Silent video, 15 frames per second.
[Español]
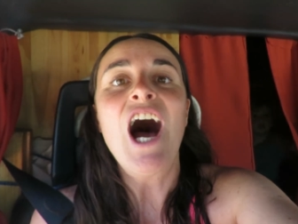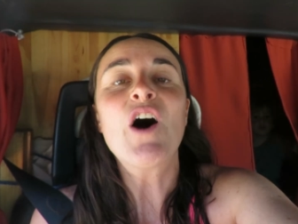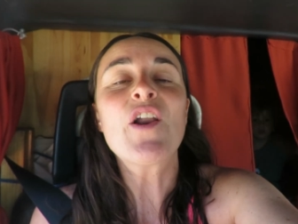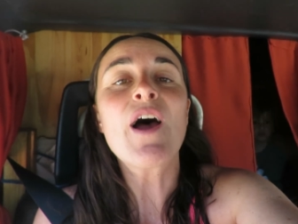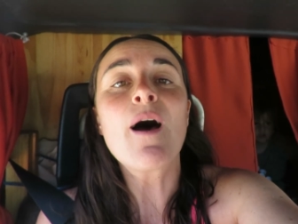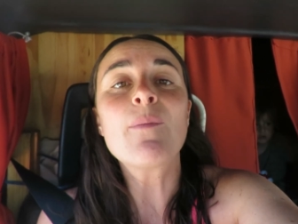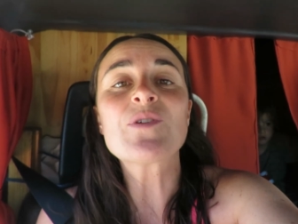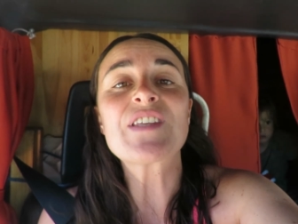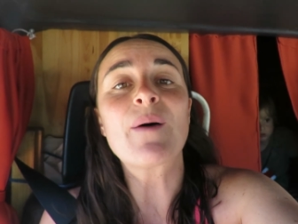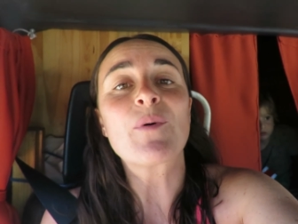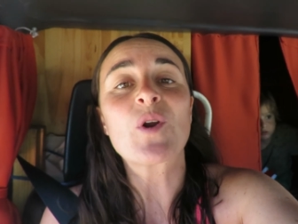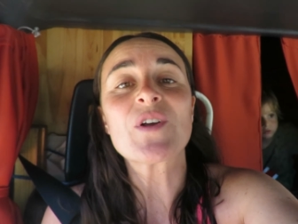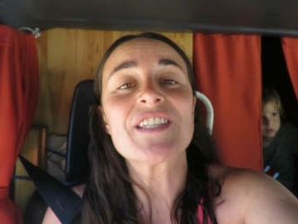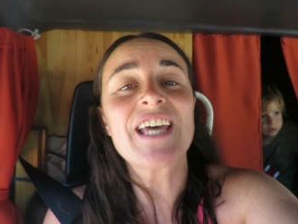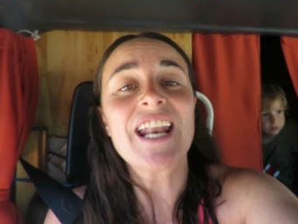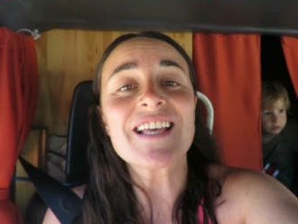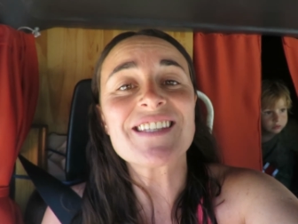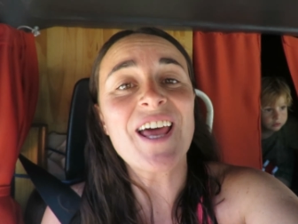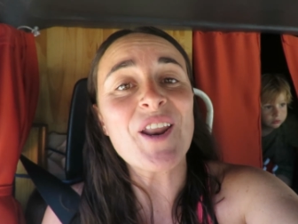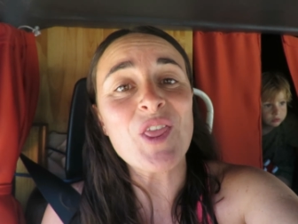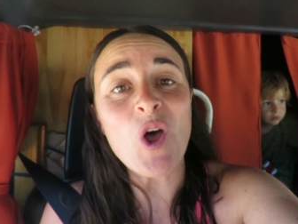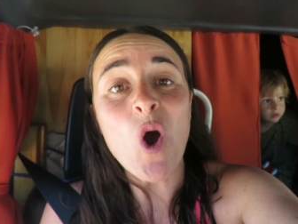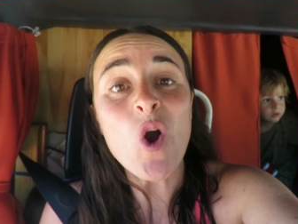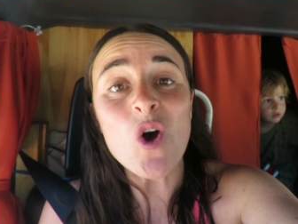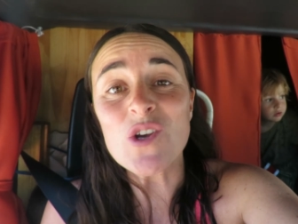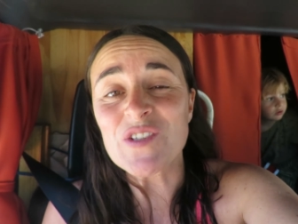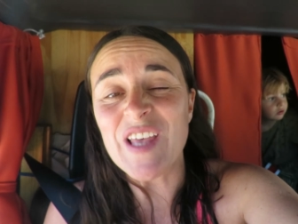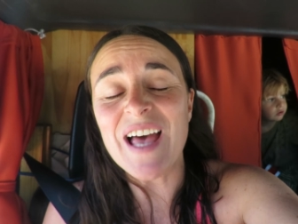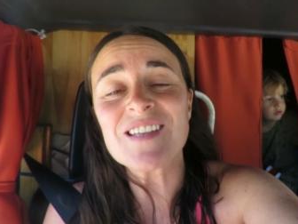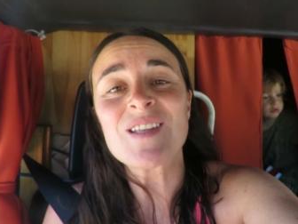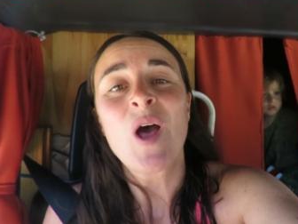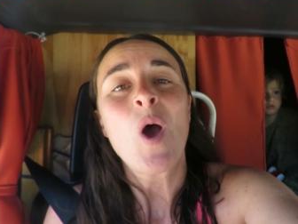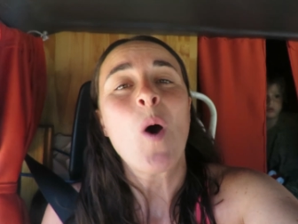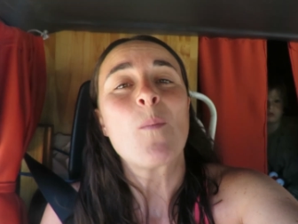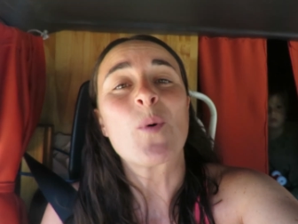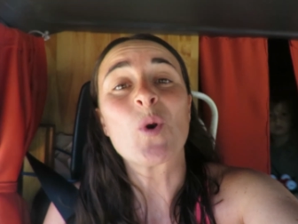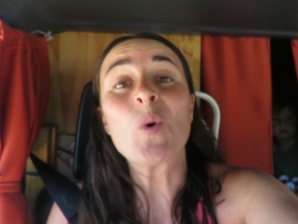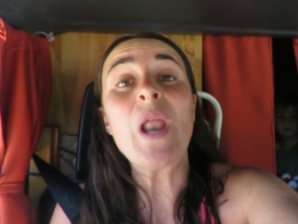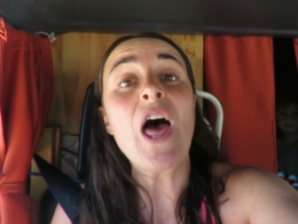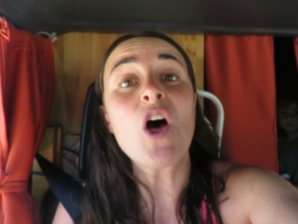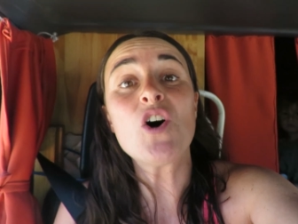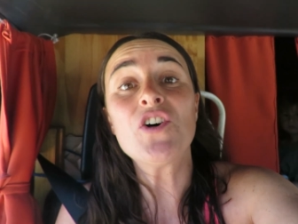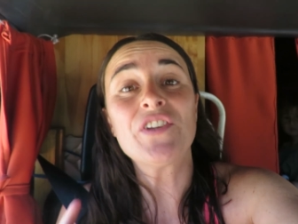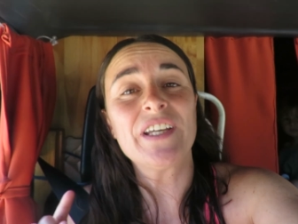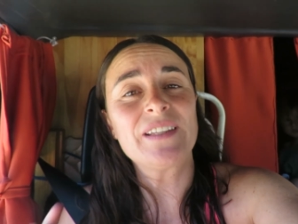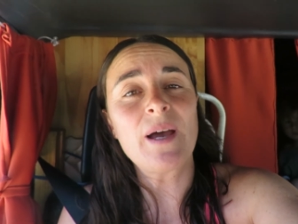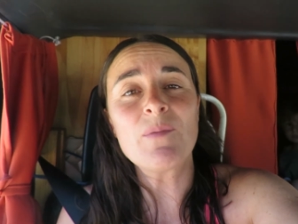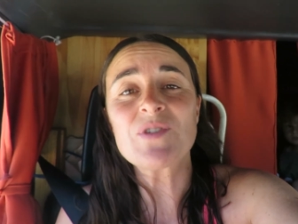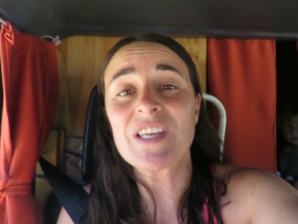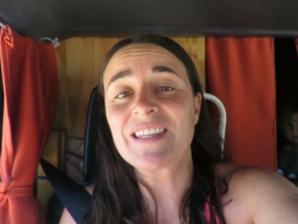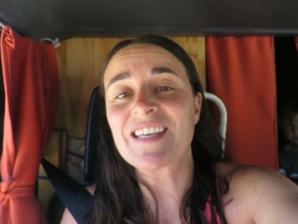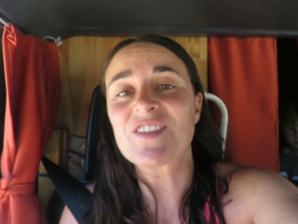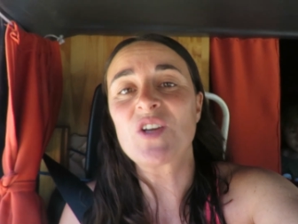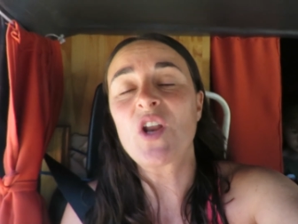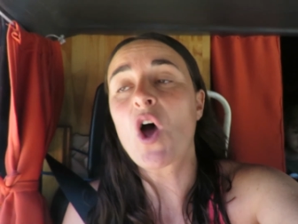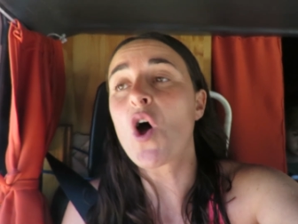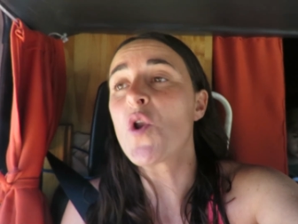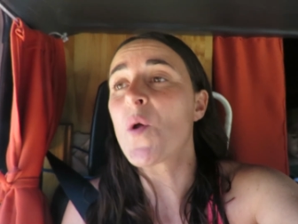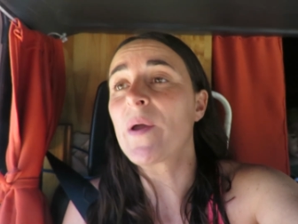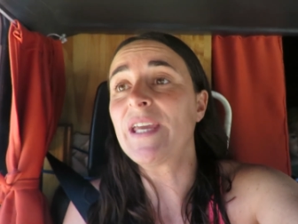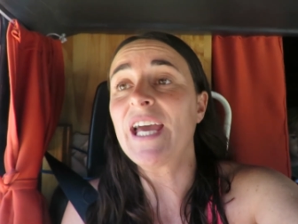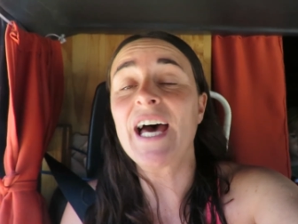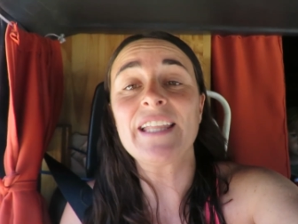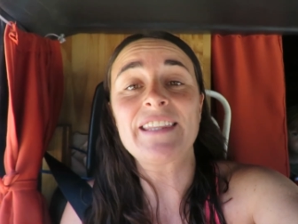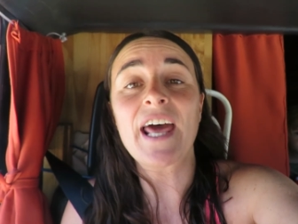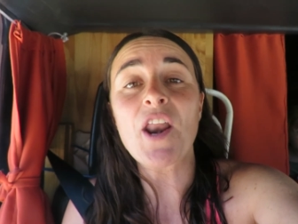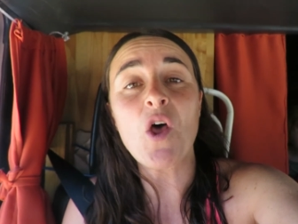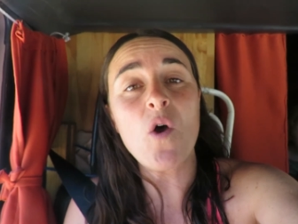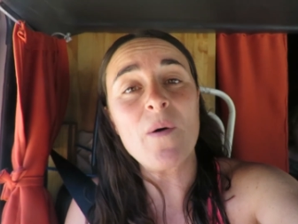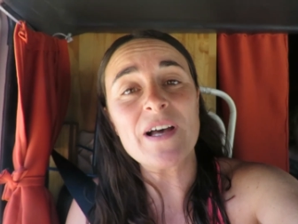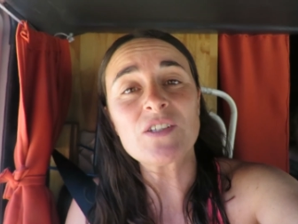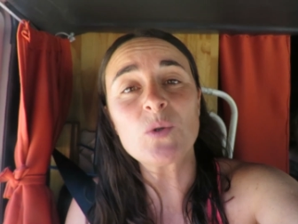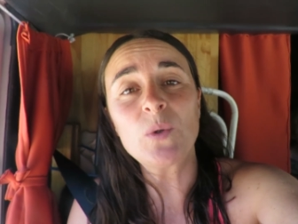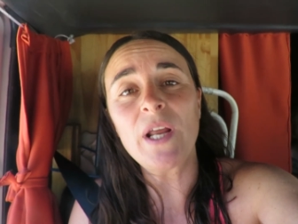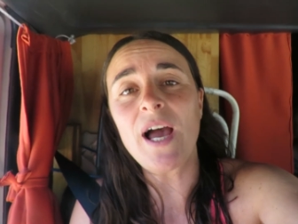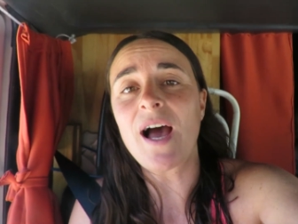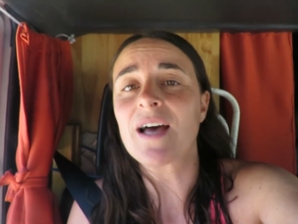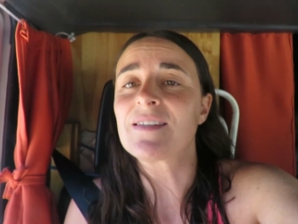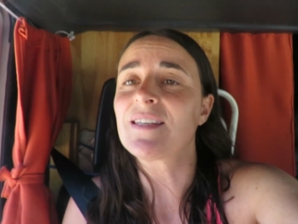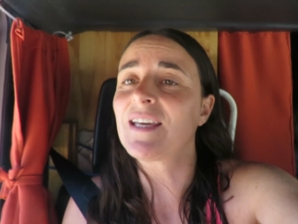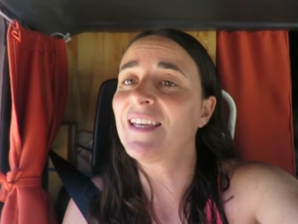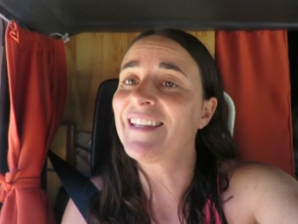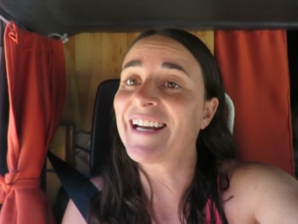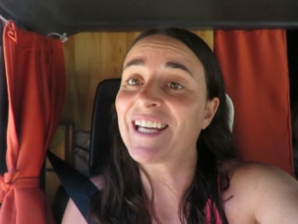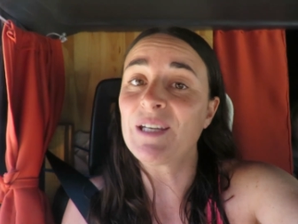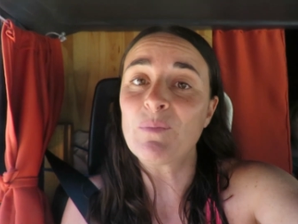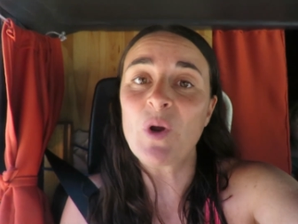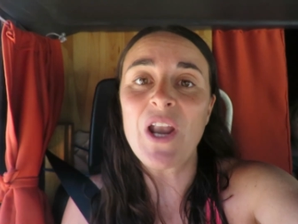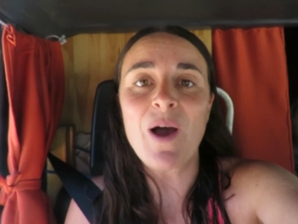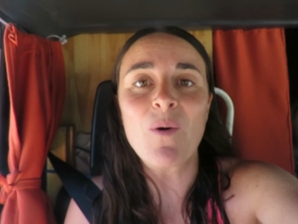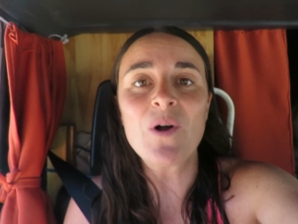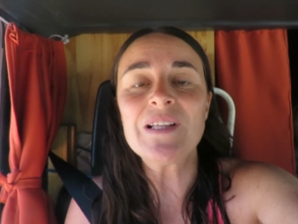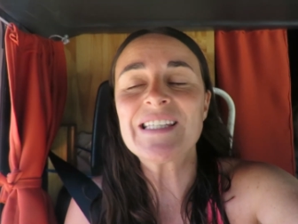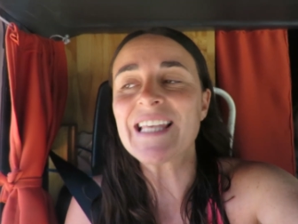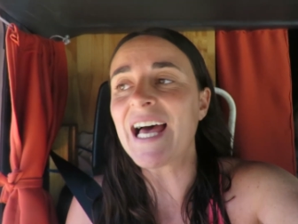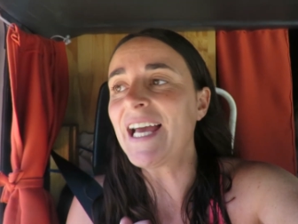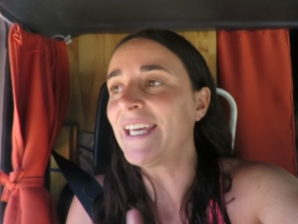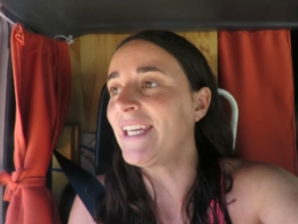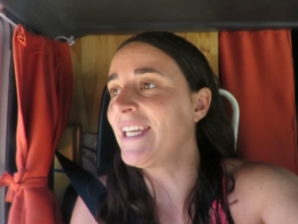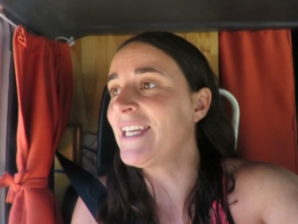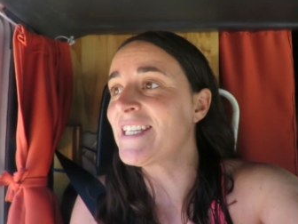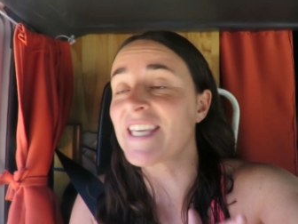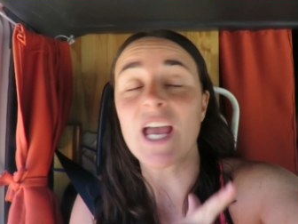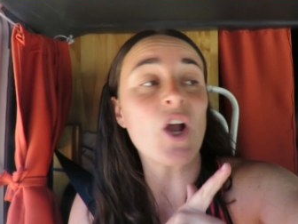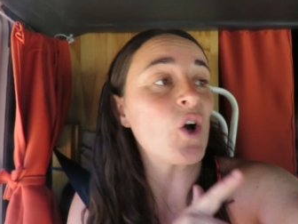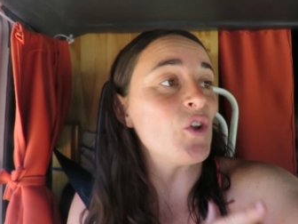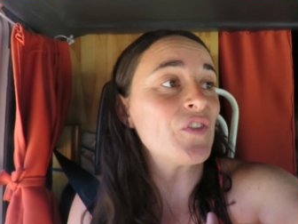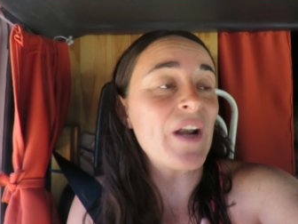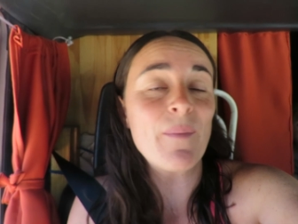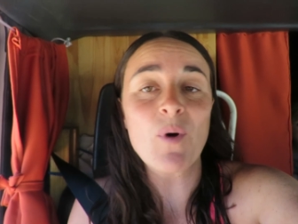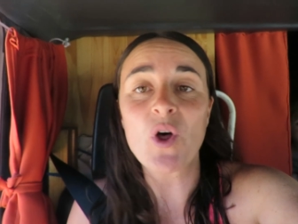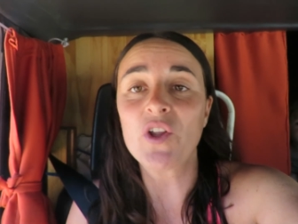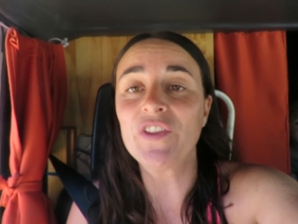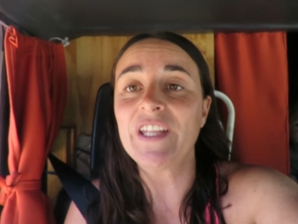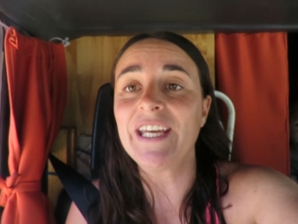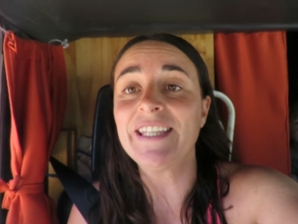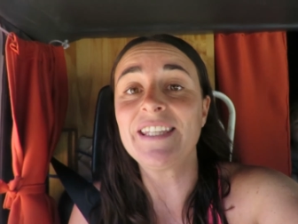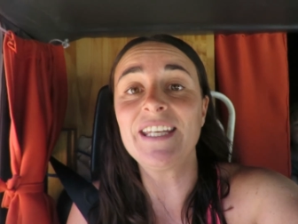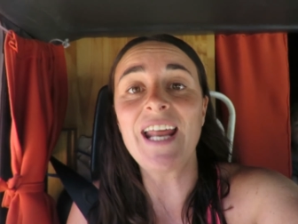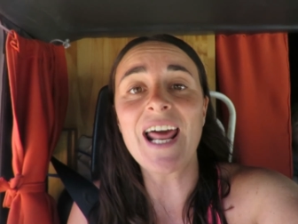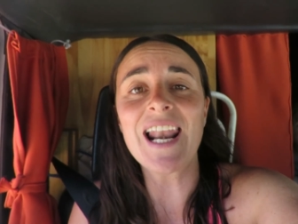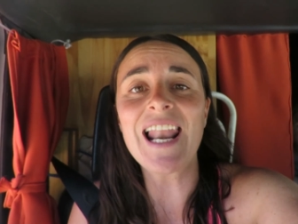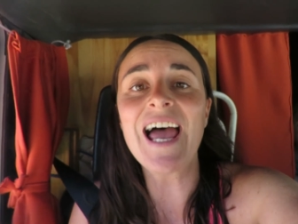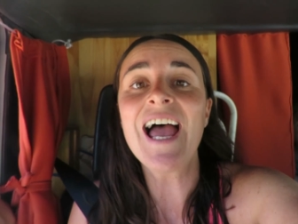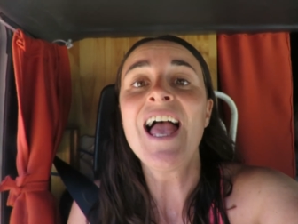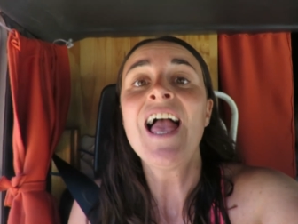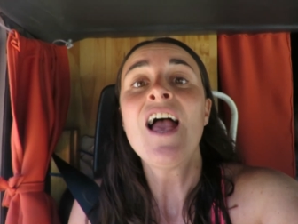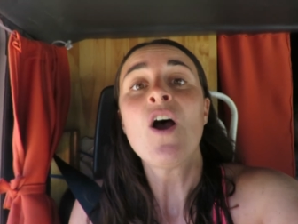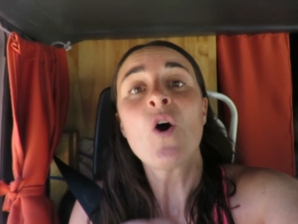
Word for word: Ahora vamos a aprovechar a hacer dos cosas. Por un lado, donde estamos estacionados no había tarro de basura, así que trajimos la bolsa y ya encontramos dónde tirarla.